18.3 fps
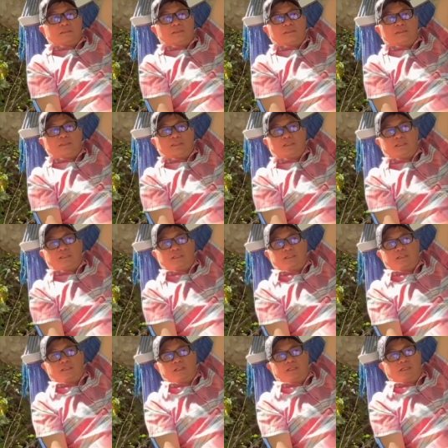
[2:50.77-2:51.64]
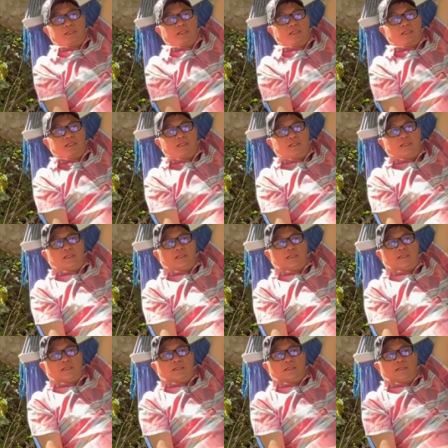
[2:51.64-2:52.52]
chứ
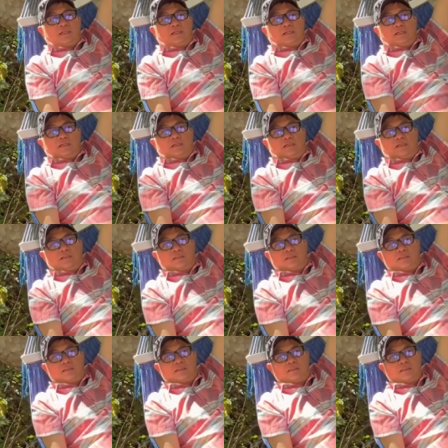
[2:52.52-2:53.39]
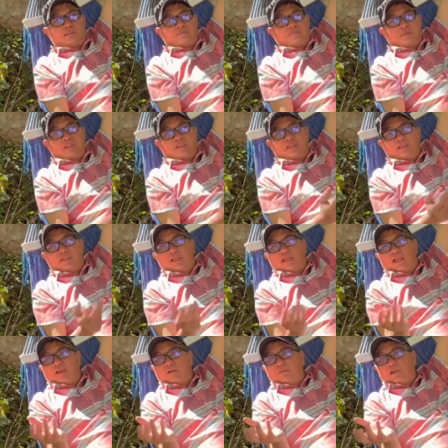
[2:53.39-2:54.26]
uh, mà xưa
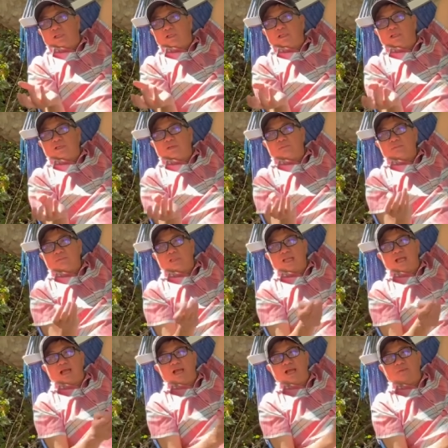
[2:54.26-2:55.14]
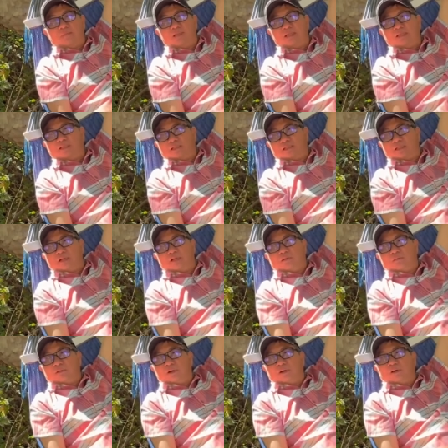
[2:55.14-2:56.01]
nay ở ngoài kia cũng chả ai biết được cái
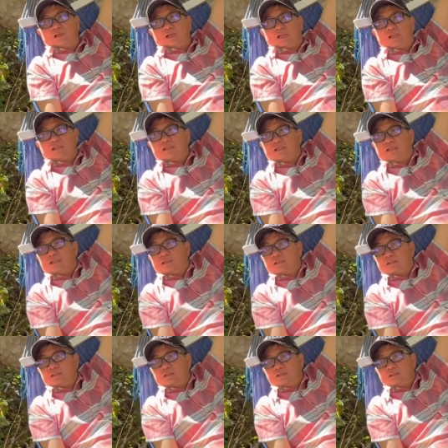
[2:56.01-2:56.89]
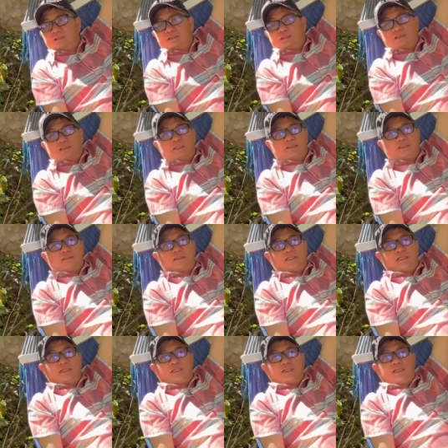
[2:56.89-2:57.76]
long hổ là cái gì thật
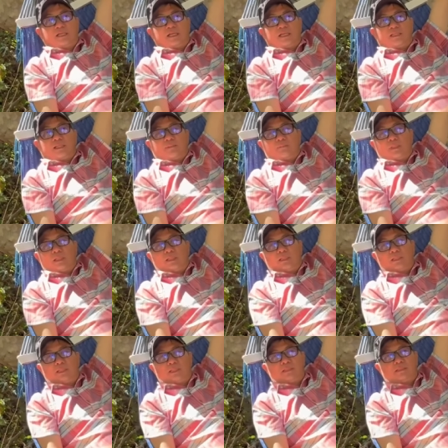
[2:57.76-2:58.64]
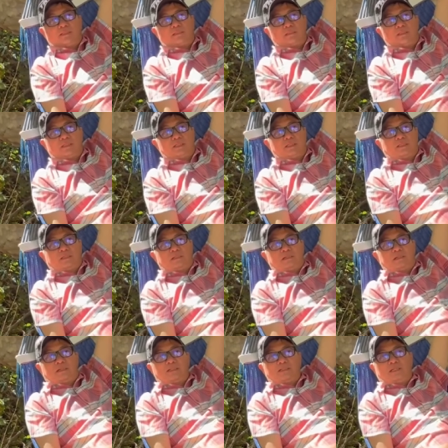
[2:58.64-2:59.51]
sự về tâm linh những người
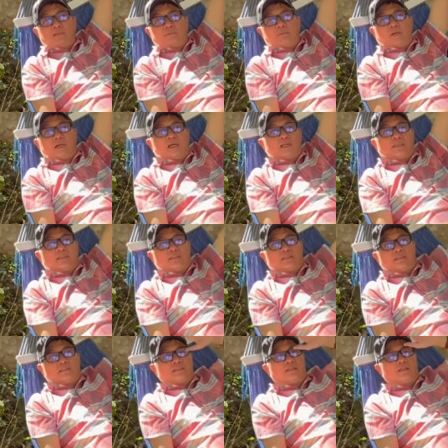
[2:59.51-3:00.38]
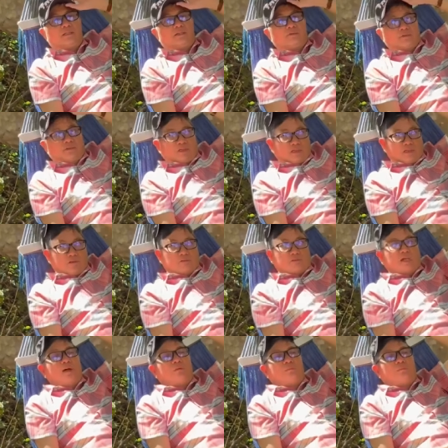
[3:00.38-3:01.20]
có chân mệnh đều có câu thông